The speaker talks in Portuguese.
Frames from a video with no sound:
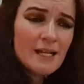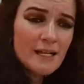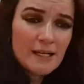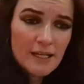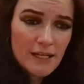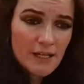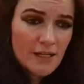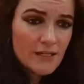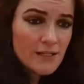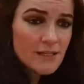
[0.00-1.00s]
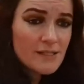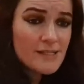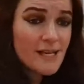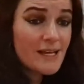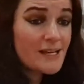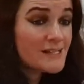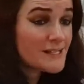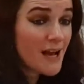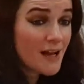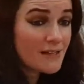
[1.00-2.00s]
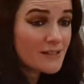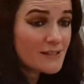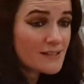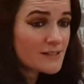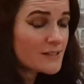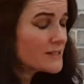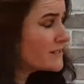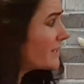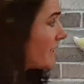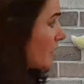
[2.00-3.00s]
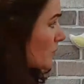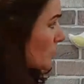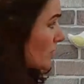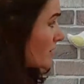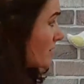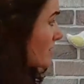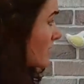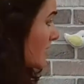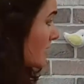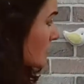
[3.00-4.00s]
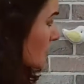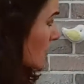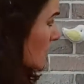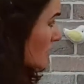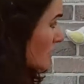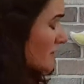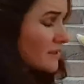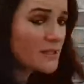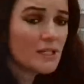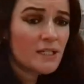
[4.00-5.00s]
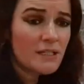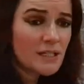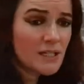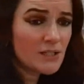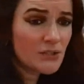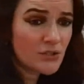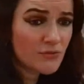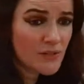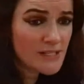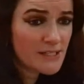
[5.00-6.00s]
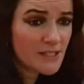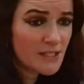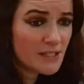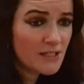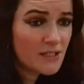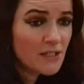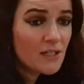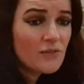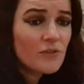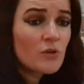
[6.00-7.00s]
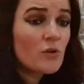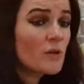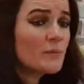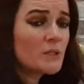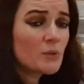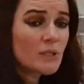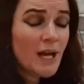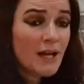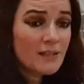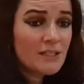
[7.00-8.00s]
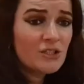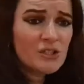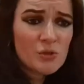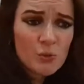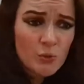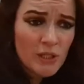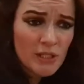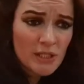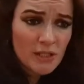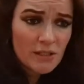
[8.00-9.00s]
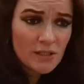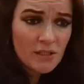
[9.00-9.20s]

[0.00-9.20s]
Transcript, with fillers: alegria, sem risadas, sem amor, silenciosa, triste e vazia. Ficou abandonada e destruída.